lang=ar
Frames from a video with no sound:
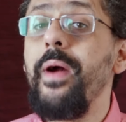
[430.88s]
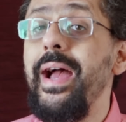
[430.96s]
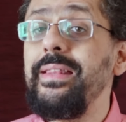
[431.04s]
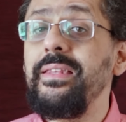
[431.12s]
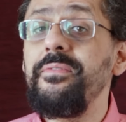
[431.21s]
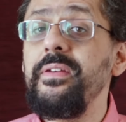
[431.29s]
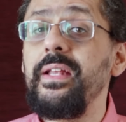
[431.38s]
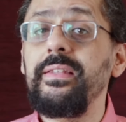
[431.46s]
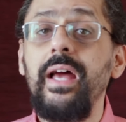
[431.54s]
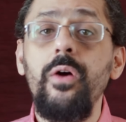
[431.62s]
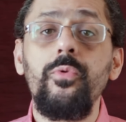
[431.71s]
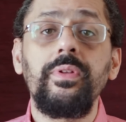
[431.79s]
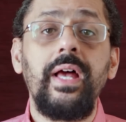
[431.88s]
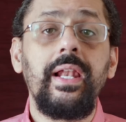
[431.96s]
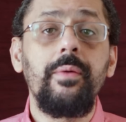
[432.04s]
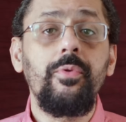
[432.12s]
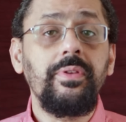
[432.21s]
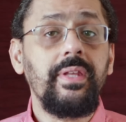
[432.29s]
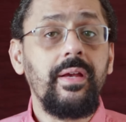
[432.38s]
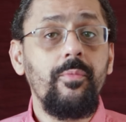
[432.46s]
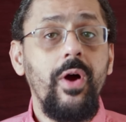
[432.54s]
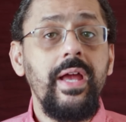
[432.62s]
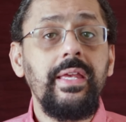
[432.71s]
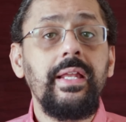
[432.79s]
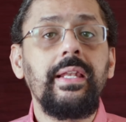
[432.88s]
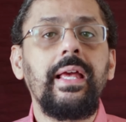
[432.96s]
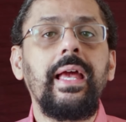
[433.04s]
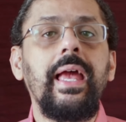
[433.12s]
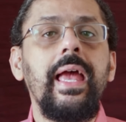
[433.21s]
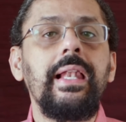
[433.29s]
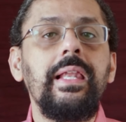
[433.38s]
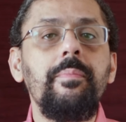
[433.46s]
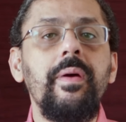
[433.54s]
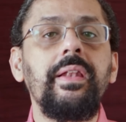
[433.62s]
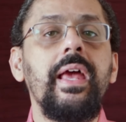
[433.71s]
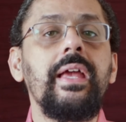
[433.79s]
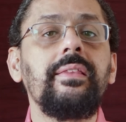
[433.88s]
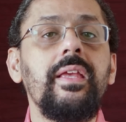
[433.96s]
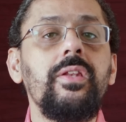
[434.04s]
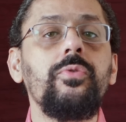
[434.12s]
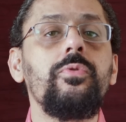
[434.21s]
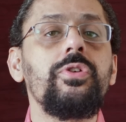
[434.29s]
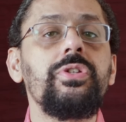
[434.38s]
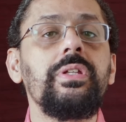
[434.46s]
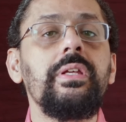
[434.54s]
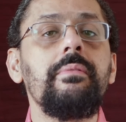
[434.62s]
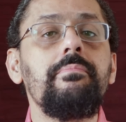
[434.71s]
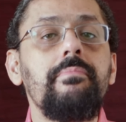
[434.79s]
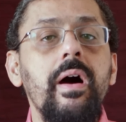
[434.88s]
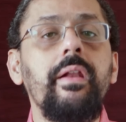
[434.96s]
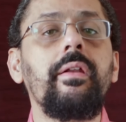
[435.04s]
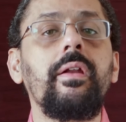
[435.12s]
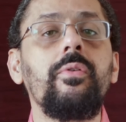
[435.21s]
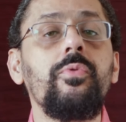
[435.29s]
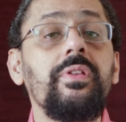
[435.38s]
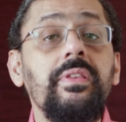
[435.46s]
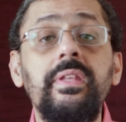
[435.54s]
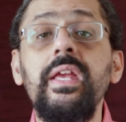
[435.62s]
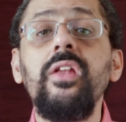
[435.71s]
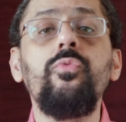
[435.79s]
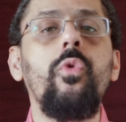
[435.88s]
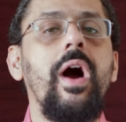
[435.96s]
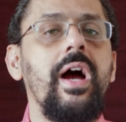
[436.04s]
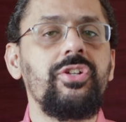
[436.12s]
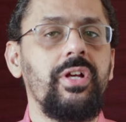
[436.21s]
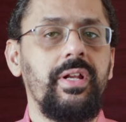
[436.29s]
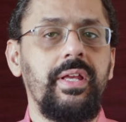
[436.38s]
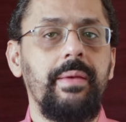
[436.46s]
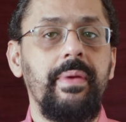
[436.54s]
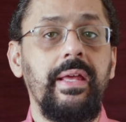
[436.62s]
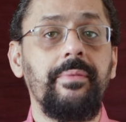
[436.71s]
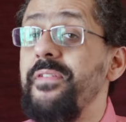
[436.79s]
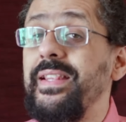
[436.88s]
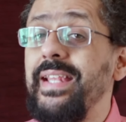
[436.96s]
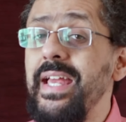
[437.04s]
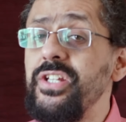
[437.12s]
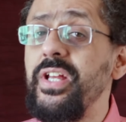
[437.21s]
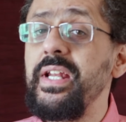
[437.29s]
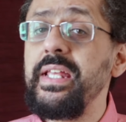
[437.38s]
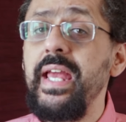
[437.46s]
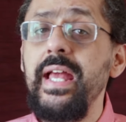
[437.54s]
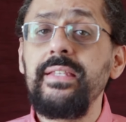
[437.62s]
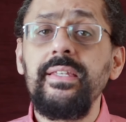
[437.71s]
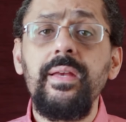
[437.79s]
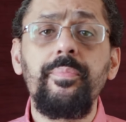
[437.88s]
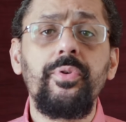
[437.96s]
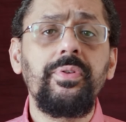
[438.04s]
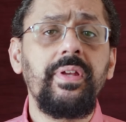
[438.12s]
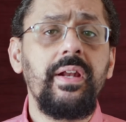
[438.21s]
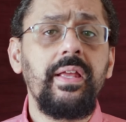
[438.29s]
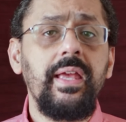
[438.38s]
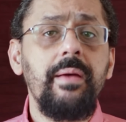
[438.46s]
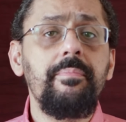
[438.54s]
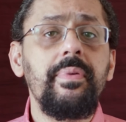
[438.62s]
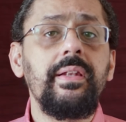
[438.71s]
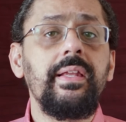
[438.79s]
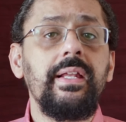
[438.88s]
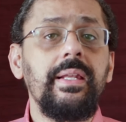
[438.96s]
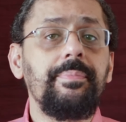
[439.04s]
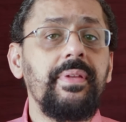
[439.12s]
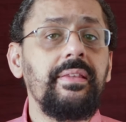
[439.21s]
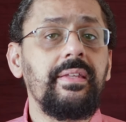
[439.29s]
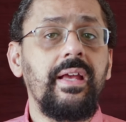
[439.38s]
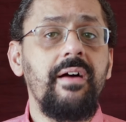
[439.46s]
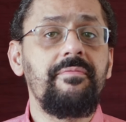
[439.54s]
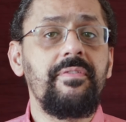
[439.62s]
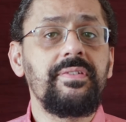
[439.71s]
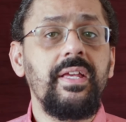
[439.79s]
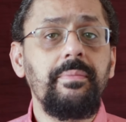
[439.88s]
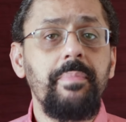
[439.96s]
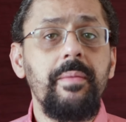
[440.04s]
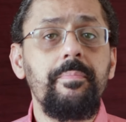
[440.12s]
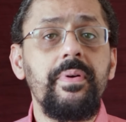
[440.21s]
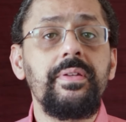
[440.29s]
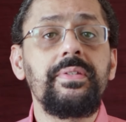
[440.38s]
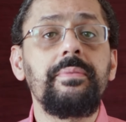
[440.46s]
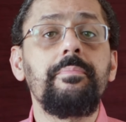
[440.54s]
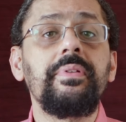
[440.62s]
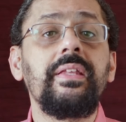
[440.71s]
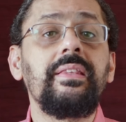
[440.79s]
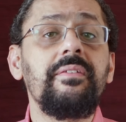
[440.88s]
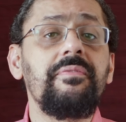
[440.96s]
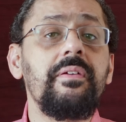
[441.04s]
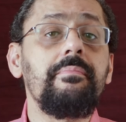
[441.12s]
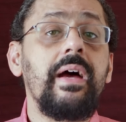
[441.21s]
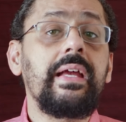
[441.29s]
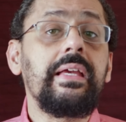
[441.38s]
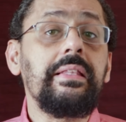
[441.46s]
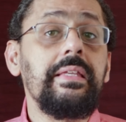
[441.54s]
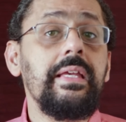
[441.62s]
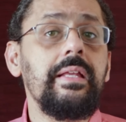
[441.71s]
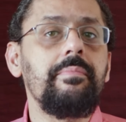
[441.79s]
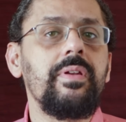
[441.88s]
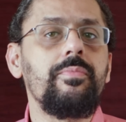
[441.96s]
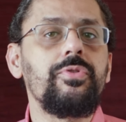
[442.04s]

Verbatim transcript: حد فينا اتعود على منتج معين غالبا هيتنه يشتريه مره واثنين وعشرة كمان فتلاقي شركات زي بروكتر اند جامبل اللي بتنتج حفاظات بامبرز بتتفق مع كتير من